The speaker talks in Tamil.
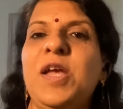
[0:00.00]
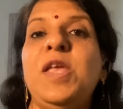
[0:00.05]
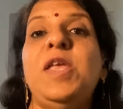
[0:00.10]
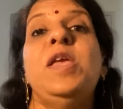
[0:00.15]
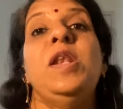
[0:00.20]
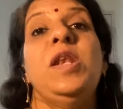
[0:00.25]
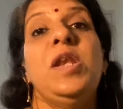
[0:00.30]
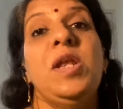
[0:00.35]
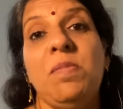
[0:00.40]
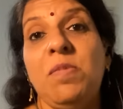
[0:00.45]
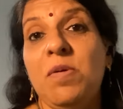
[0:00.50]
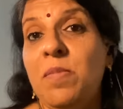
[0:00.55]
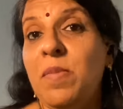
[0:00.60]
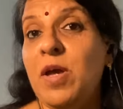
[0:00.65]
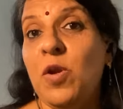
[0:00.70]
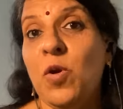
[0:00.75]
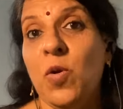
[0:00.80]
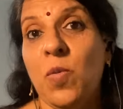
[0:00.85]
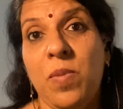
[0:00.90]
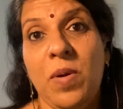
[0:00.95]
இன்னமுமே
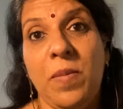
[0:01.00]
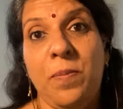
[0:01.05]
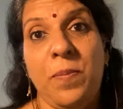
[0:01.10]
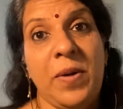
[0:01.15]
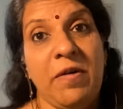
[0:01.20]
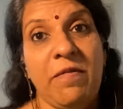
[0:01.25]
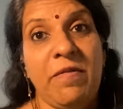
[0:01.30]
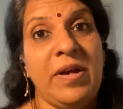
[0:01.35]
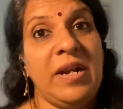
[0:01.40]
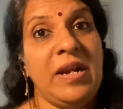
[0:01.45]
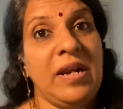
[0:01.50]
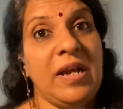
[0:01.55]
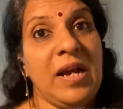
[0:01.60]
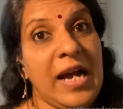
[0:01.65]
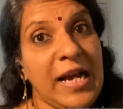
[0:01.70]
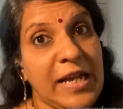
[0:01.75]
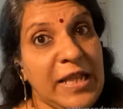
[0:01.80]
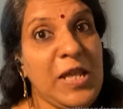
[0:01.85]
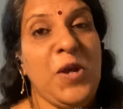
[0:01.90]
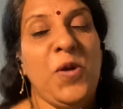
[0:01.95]
ரொம்ப பவர்
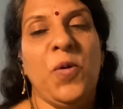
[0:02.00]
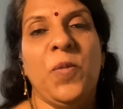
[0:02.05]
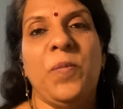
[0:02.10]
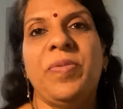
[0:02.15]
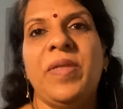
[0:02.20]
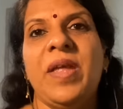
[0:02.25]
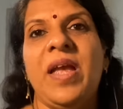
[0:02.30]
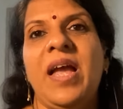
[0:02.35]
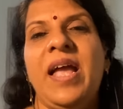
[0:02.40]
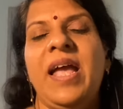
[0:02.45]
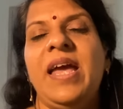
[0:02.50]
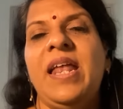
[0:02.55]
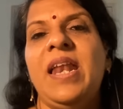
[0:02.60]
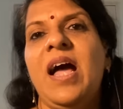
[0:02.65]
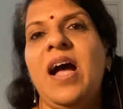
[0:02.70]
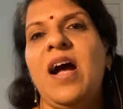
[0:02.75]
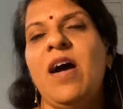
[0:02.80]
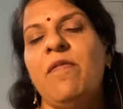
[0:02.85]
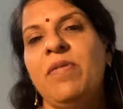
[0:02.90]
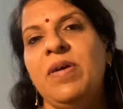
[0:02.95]
அதிகம் ஏன்னா
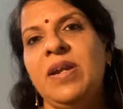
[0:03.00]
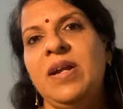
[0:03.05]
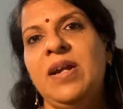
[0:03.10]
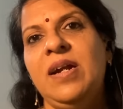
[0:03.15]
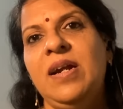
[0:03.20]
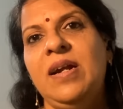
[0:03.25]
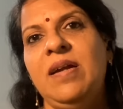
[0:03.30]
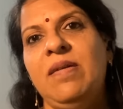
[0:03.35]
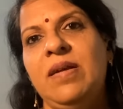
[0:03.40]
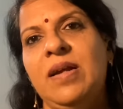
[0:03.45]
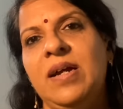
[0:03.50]
அவர்கள்